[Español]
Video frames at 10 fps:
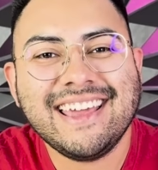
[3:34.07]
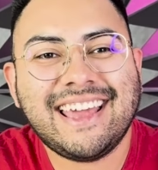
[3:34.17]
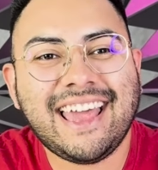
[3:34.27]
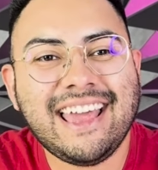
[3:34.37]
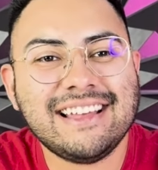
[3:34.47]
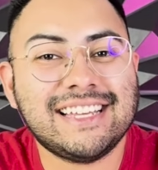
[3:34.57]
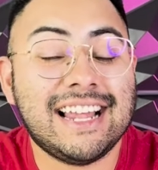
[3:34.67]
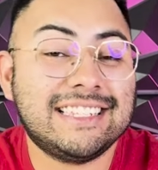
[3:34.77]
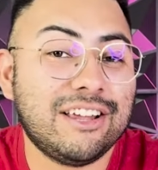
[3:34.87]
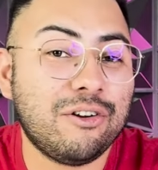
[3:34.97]
que se
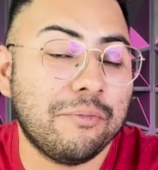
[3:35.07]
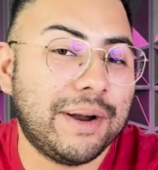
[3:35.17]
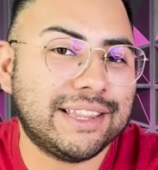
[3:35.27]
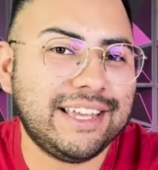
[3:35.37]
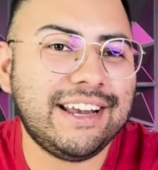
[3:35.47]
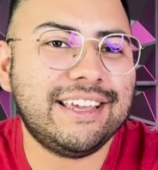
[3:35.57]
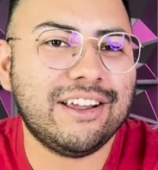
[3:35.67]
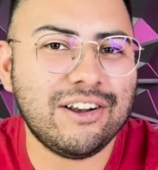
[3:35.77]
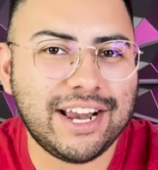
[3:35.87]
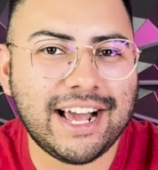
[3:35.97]
las quiero compartir,
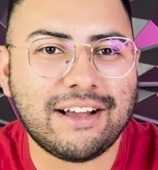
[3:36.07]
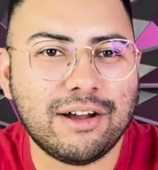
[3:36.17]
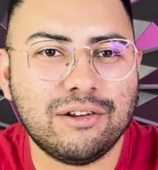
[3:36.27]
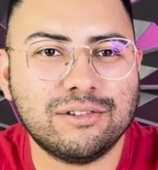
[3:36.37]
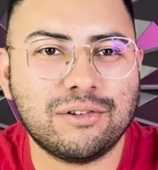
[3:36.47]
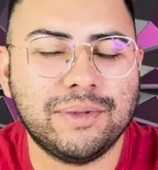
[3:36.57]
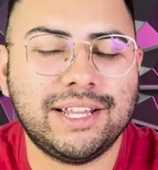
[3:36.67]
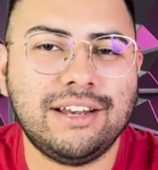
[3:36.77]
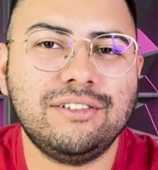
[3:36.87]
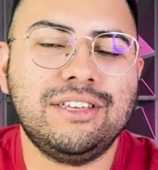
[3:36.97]
quiero leer acá abajo en los
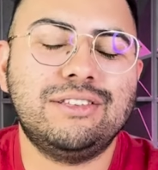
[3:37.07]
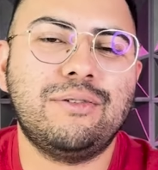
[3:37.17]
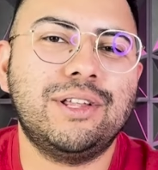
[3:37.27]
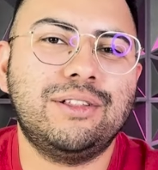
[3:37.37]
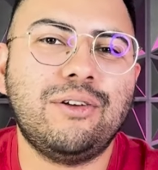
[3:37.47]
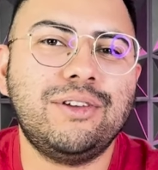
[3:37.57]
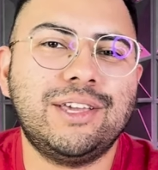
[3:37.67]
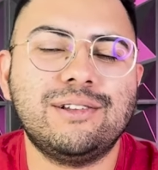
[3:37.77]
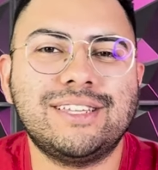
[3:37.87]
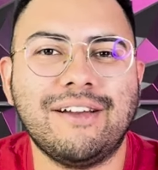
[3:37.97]
comentarios y sobre todo
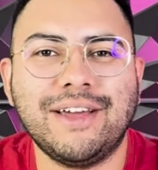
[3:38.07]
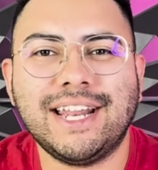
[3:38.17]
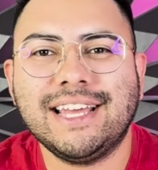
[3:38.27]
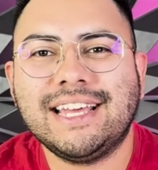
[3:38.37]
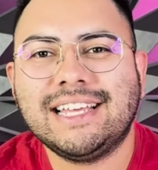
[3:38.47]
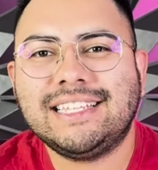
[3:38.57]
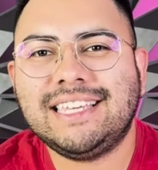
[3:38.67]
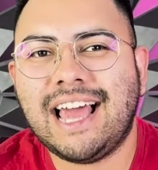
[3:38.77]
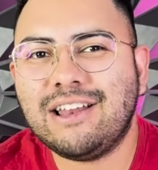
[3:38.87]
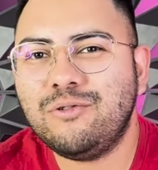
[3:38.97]
quiero saber
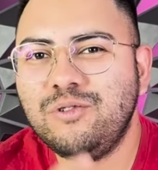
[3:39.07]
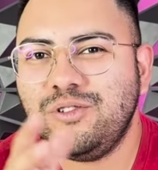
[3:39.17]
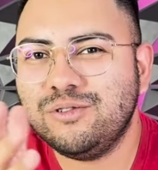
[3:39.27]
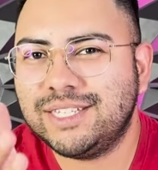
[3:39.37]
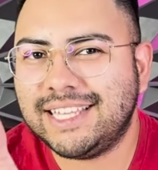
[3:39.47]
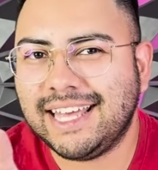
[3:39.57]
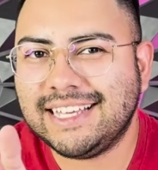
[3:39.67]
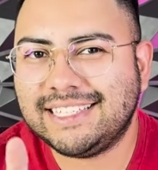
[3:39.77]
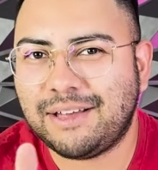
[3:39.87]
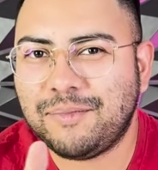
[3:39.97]
si a alguno de
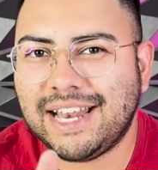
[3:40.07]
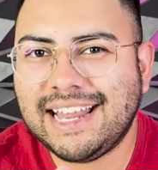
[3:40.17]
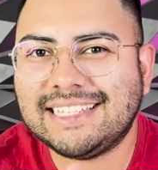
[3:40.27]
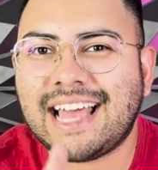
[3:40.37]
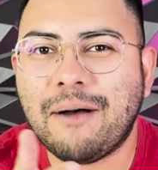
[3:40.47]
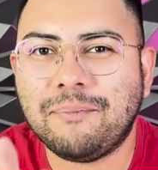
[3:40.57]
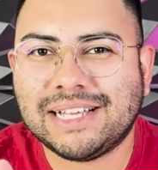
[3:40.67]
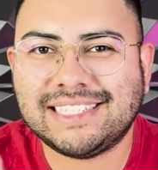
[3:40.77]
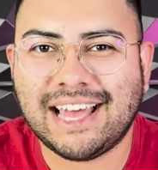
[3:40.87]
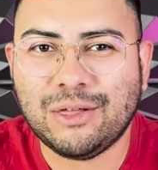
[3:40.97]
ustedes también les ha
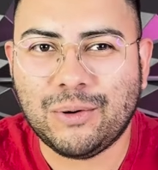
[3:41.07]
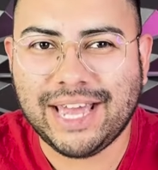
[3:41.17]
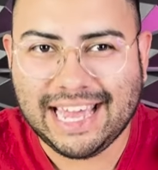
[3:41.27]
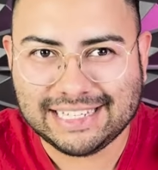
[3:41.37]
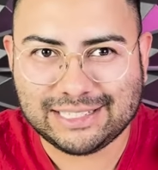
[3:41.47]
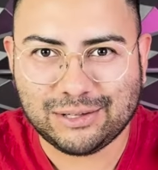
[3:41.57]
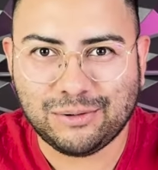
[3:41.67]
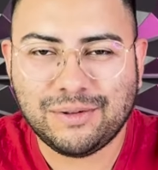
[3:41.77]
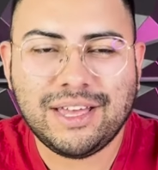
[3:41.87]
pasado esto.